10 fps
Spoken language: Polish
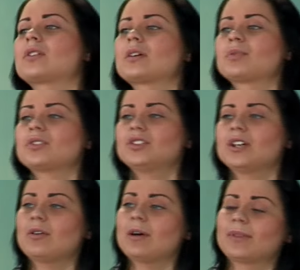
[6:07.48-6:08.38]
trochę
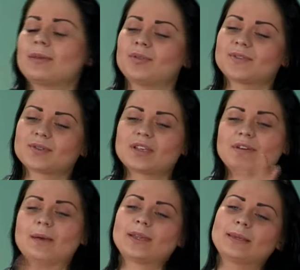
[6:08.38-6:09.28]
posiedziałam, tam
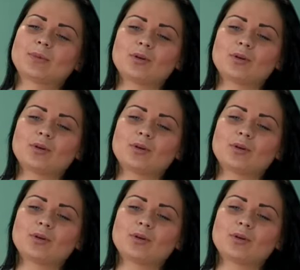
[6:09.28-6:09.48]
powstukiwałam na tym